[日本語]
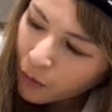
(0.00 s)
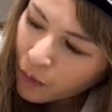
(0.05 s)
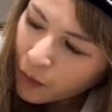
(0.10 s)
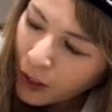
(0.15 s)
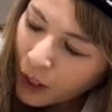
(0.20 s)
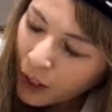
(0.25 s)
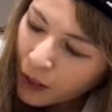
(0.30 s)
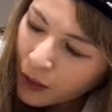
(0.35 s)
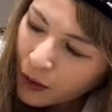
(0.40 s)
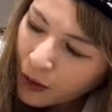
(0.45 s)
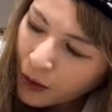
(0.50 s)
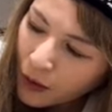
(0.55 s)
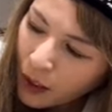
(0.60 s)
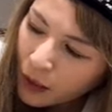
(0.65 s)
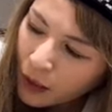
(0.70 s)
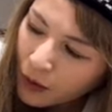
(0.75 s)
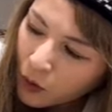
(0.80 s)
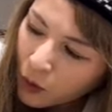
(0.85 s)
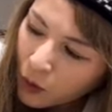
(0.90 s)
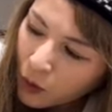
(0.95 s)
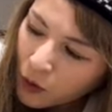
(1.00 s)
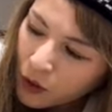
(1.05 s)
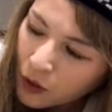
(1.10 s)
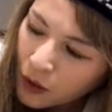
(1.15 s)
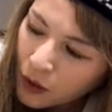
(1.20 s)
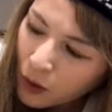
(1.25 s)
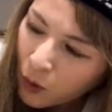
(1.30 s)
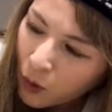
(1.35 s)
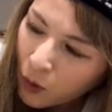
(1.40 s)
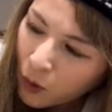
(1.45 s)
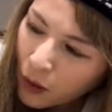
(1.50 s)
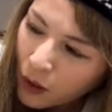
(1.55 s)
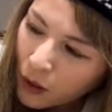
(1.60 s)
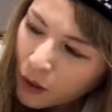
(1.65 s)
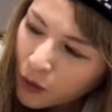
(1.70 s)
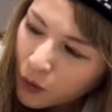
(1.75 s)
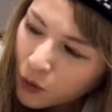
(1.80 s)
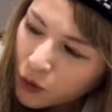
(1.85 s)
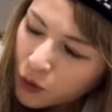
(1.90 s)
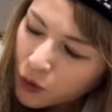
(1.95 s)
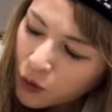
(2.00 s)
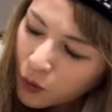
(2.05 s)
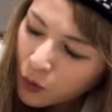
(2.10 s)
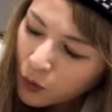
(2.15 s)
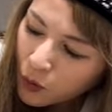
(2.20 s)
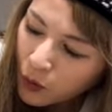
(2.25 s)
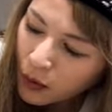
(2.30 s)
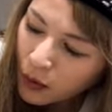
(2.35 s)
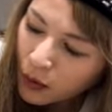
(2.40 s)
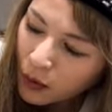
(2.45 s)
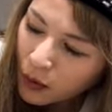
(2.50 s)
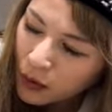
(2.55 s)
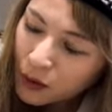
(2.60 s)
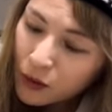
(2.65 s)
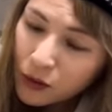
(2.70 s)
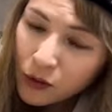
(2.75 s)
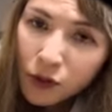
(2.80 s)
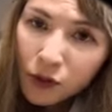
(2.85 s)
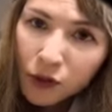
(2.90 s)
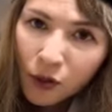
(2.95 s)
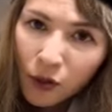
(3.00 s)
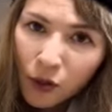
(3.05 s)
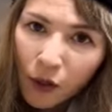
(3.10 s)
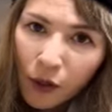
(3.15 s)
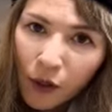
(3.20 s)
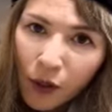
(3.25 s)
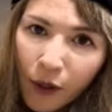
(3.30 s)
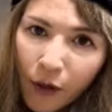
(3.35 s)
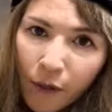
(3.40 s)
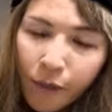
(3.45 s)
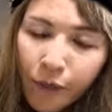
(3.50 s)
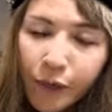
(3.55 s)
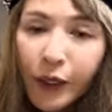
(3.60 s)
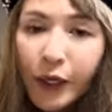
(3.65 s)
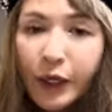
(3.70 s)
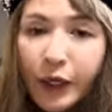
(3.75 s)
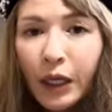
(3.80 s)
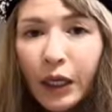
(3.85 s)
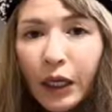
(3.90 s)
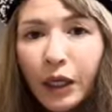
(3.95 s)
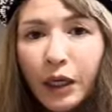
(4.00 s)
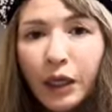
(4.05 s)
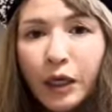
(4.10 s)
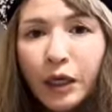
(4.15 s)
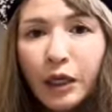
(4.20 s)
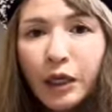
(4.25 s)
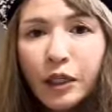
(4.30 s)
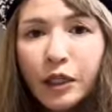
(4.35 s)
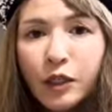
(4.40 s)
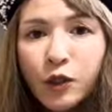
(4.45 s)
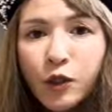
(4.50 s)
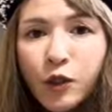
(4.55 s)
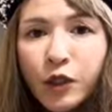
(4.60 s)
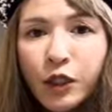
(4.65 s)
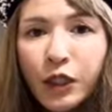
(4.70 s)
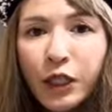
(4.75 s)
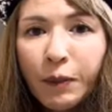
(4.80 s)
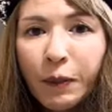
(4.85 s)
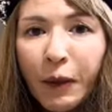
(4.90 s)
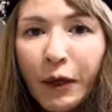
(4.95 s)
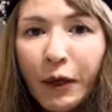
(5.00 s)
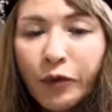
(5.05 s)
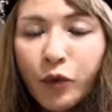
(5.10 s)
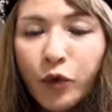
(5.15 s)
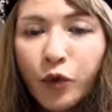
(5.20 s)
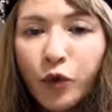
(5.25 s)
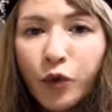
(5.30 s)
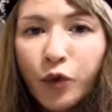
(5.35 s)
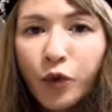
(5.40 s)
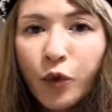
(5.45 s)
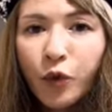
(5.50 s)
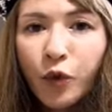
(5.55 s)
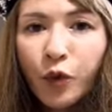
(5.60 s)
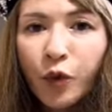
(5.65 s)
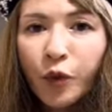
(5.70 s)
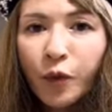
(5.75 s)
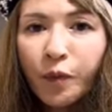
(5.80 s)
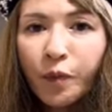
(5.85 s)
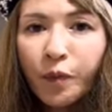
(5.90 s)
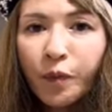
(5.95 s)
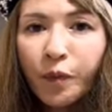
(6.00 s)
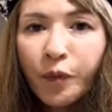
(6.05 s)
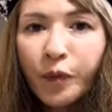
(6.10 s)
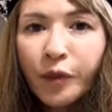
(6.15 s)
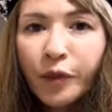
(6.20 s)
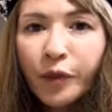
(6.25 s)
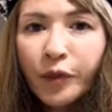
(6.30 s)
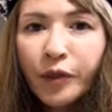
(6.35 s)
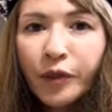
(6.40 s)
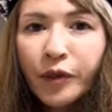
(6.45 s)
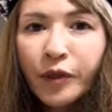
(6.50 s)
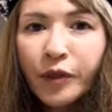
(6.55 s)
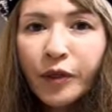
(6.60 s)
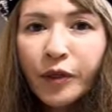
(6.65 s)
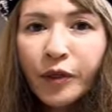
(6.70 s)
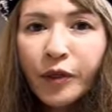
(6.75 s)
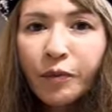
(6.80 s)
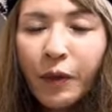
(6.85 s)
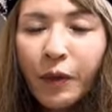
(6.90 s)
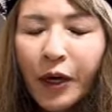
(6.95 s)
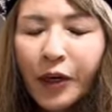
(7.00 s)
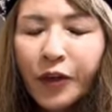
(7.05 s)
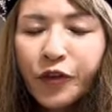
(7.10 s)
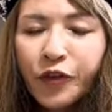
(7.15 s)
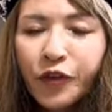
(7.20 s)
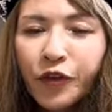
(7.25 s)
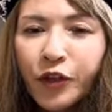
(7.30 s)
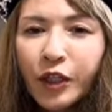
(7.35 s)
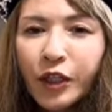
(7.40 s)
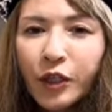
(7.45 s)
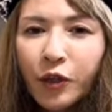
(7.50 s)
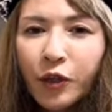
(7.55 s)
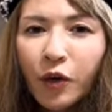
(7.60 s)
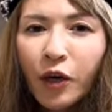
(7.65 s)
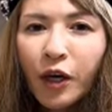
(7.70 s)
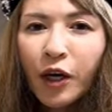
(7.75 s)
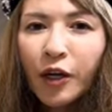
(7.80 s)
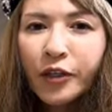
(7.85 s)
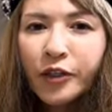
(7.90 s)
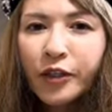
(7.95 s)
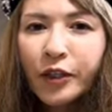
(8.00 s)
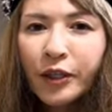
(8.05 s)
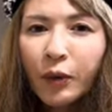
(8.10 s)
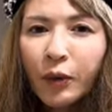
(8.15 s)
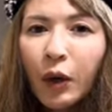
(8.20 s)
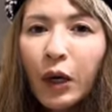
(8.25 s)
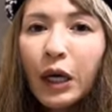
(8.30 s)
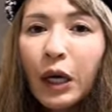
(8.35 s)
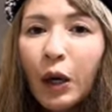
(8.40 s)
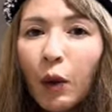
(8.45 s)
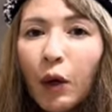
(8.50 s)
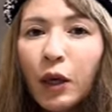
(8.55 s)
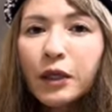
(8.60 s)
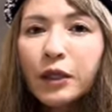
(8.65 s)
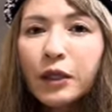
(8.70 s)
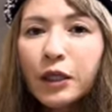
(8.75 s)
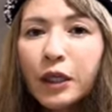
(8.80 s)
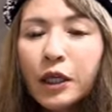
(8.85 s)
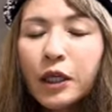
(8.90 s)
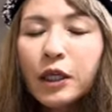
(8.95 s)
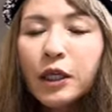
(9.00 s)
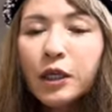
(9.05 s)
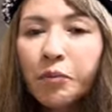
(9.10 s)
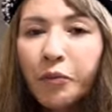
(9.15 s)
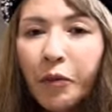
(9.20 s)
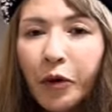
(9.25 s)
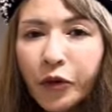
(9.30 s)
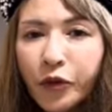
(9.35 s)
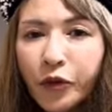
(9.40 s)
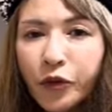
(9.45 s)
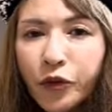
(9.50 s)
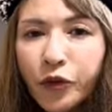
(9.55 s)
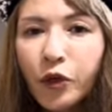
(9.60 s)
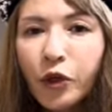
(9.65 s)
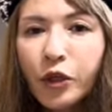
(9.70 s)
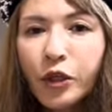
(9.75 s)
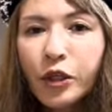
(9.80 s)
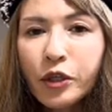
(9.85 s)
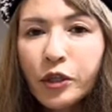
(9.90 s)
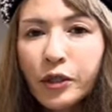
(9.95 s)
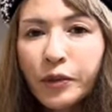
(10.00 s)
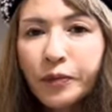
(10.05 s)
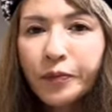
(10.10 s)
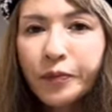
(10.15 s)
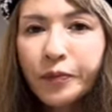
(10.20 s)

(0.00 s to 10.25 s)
年間通してここは移動することはないですよ。ただ、月番というところ。毎月のえ座では変わっていきますっていう話。